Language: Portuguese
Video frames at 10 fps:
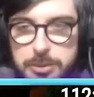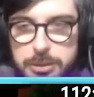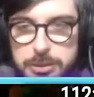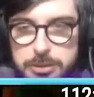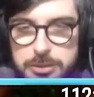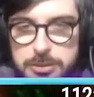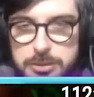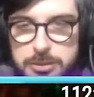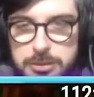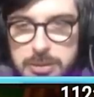Urso.
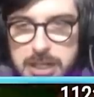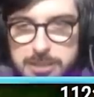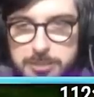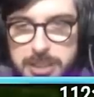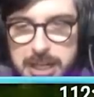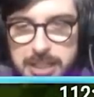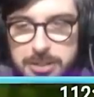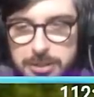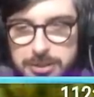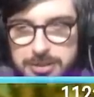Aliás,
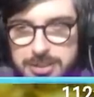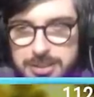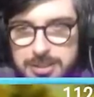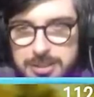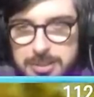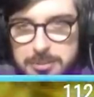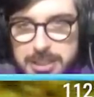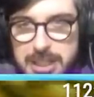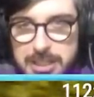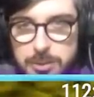obrigado.
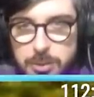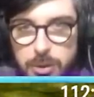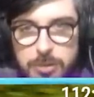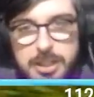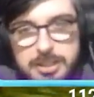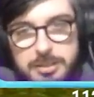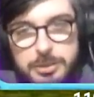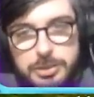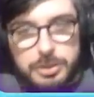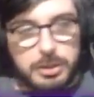Obrigado, Konga.
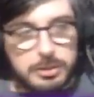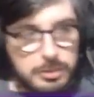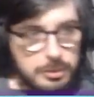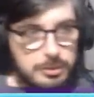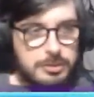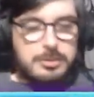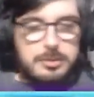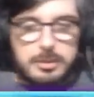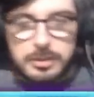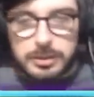Tamo junto.
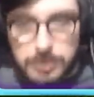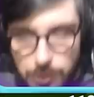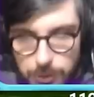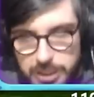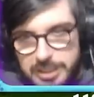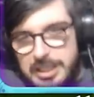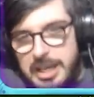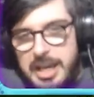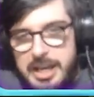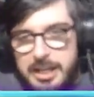Donkey
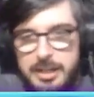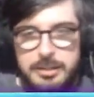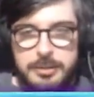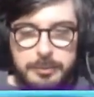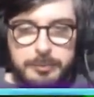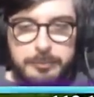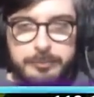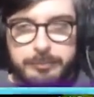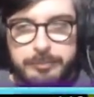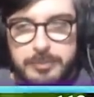Kenga.
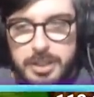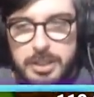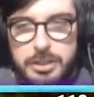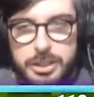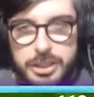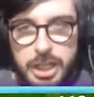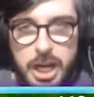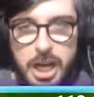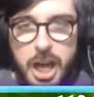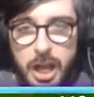
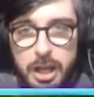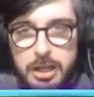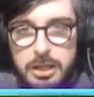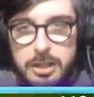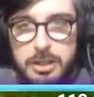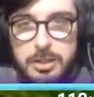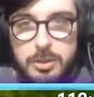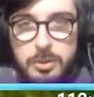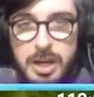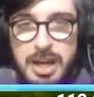Yaha!
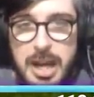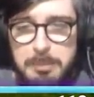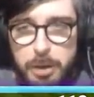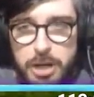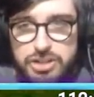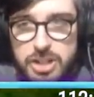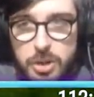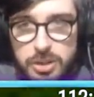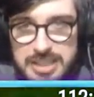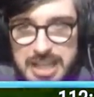Qual é, pô? Te
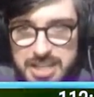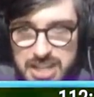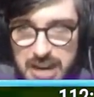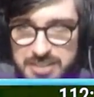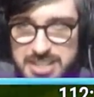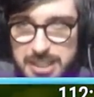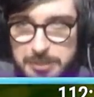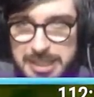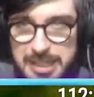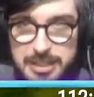derrotei já, vai seguir
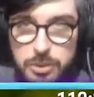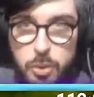me tacando